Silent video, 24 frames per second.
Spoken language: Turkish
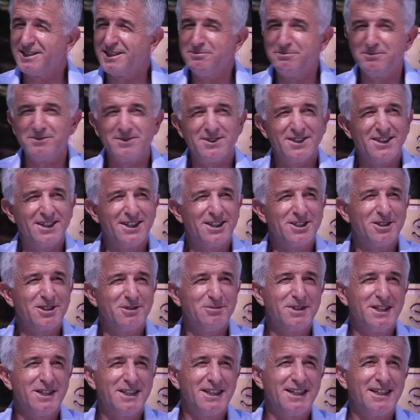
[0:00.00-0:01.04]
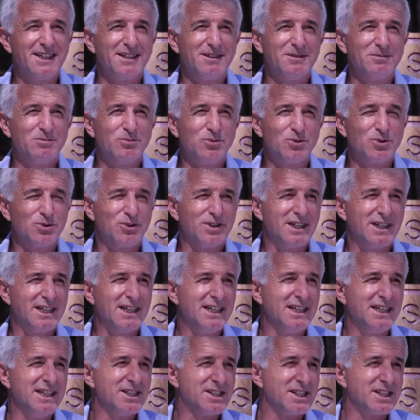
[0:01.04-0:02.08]
dedim. Atabey de burada
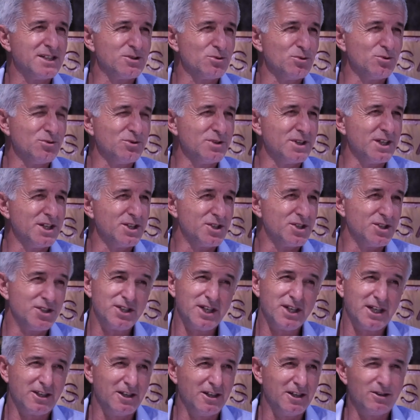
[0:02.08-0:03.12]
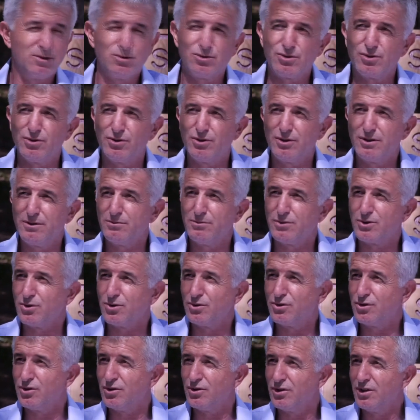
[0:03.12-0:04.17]
en iyi sezonunu geçirecek diye düşünüyorum. İnşallah.
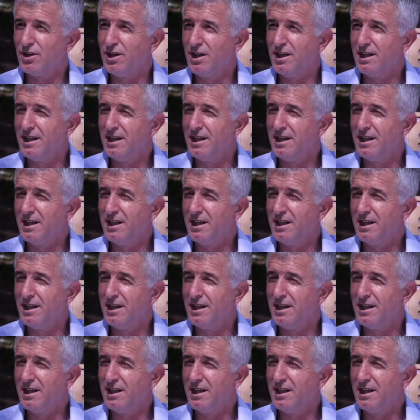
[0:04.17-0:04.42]
Çünkü inşallah.